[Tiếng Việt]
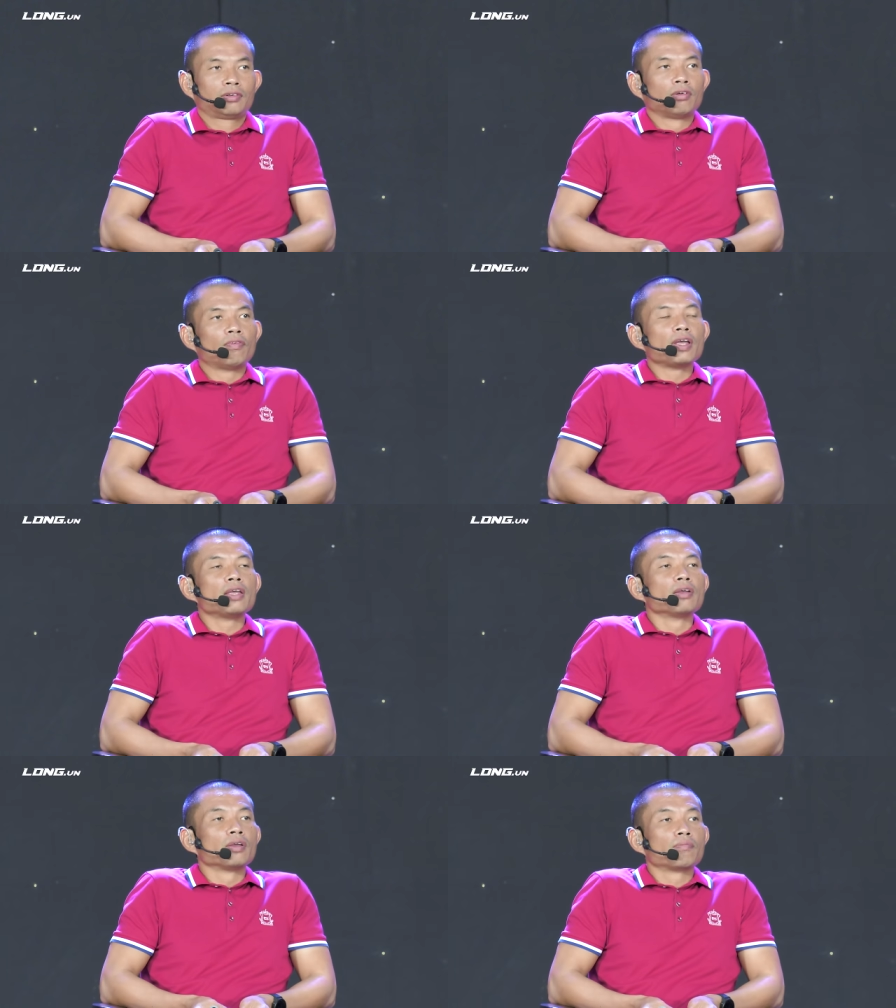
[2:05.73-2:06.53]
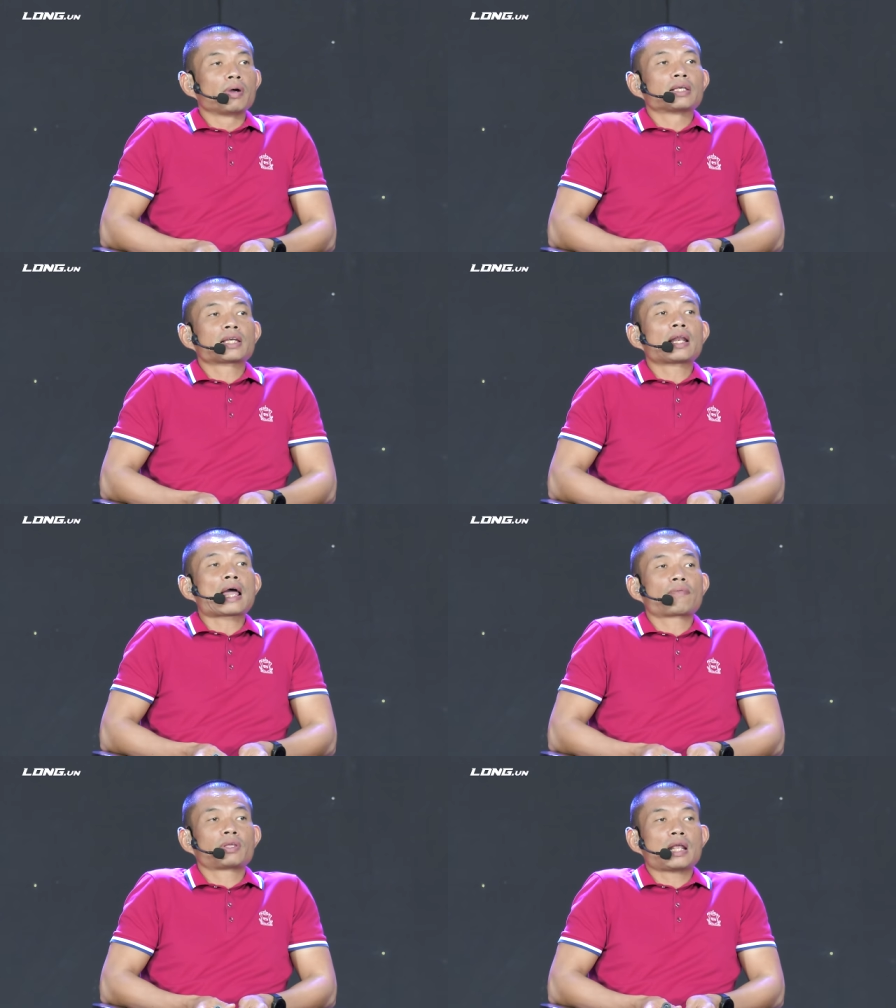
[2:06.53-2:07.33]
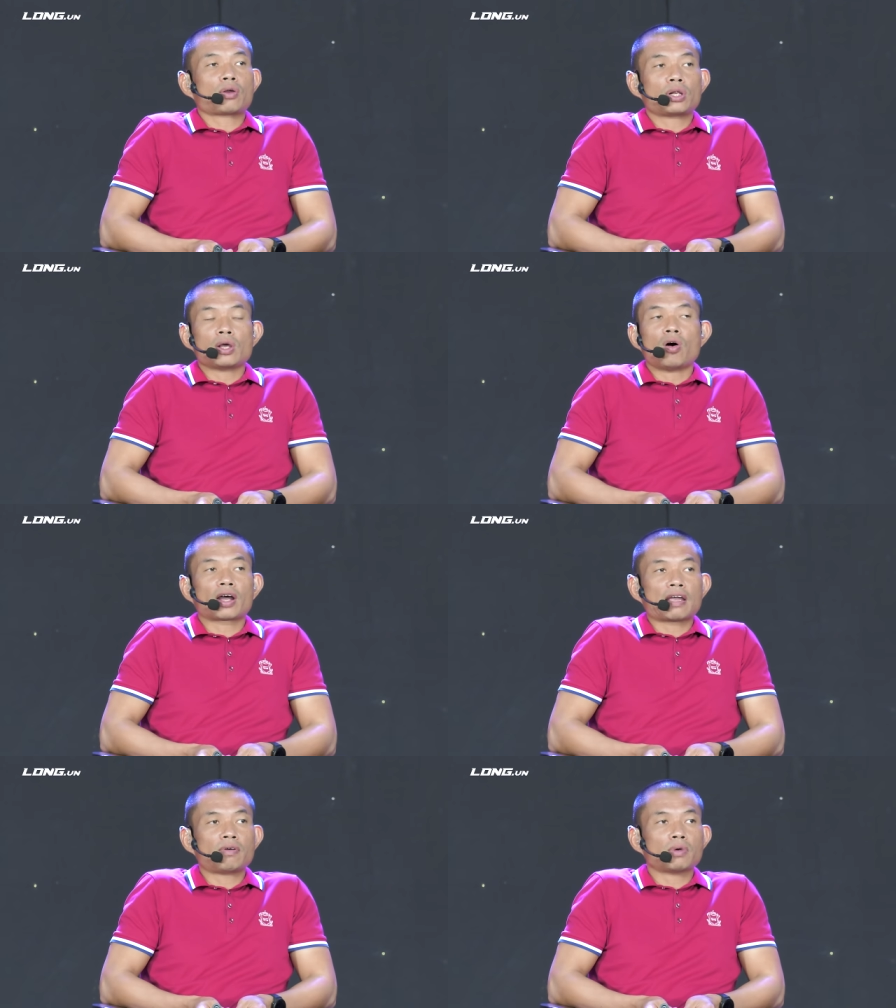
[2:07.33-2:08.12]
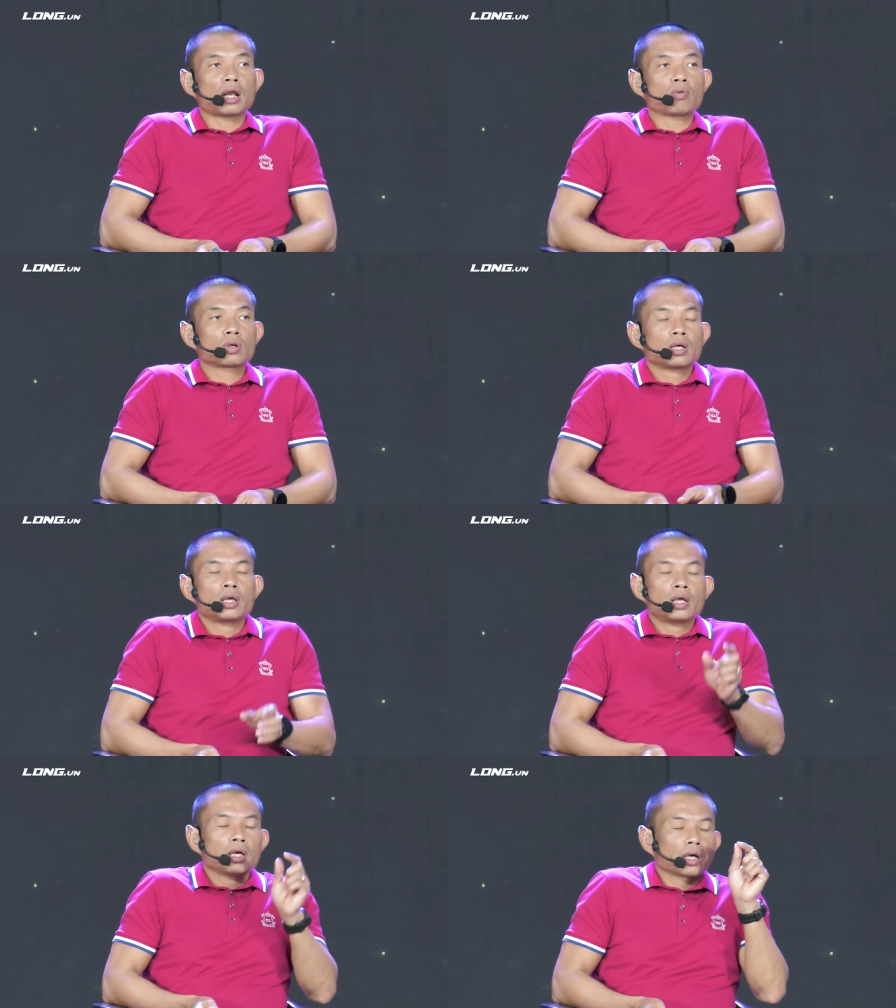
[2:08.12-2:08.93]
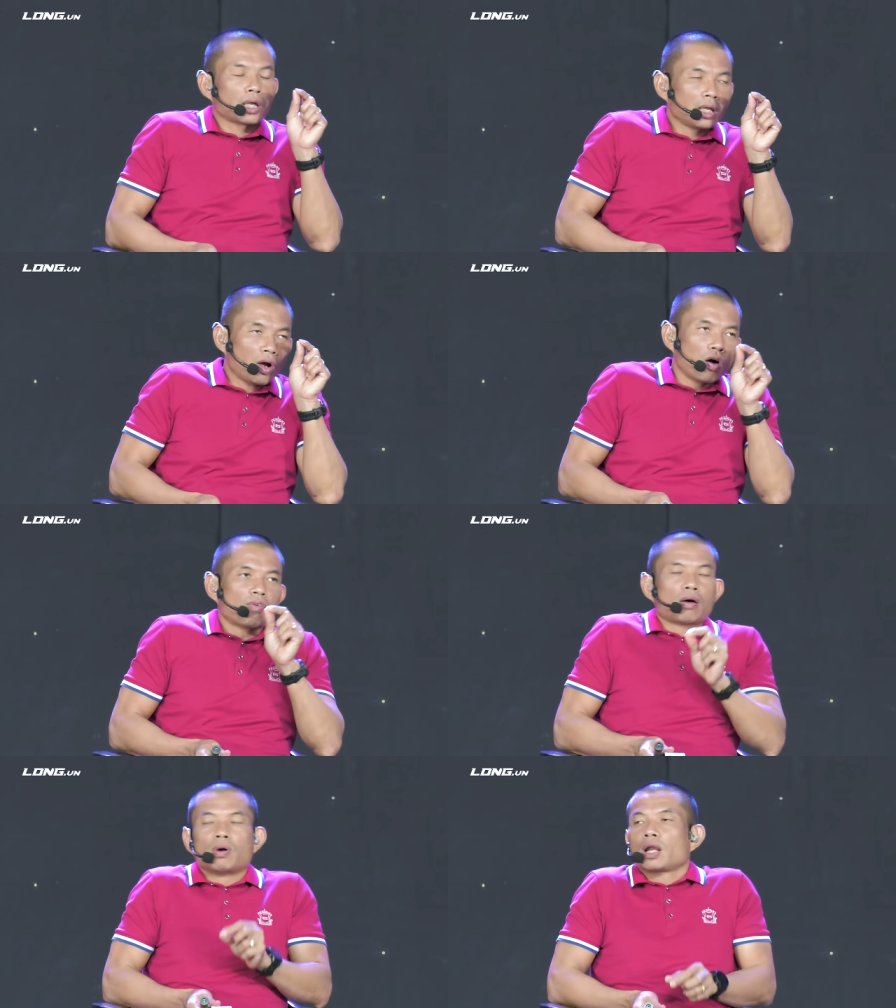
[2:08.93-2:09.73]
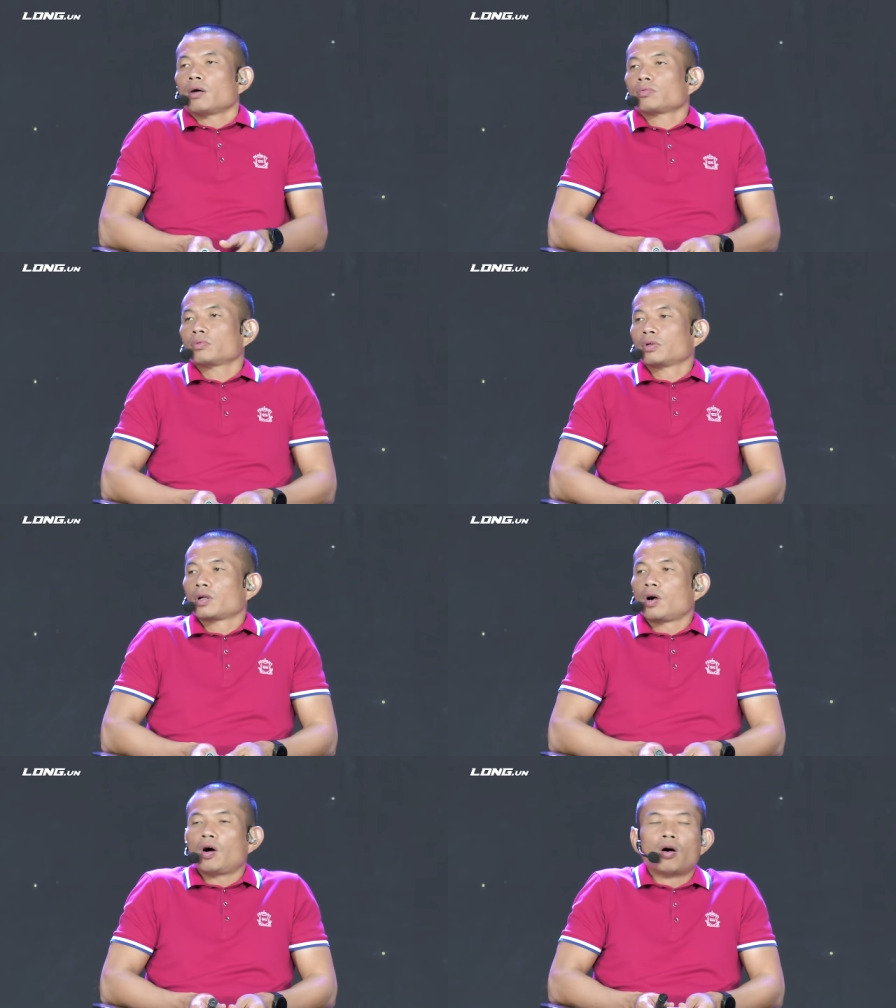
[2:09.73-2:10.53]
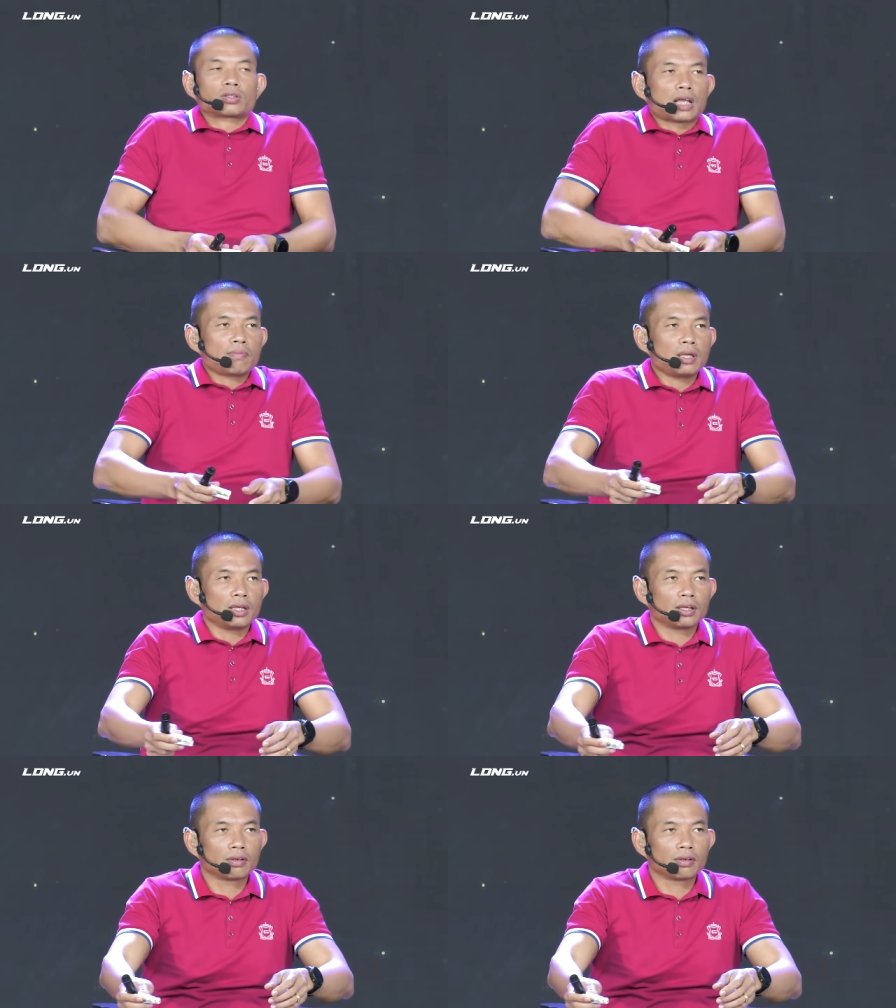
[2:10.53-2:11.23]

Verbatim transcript: vì mình sẽ làm thế nào đấy để họ ghé vào blog khi họ vào block họ sẽ bị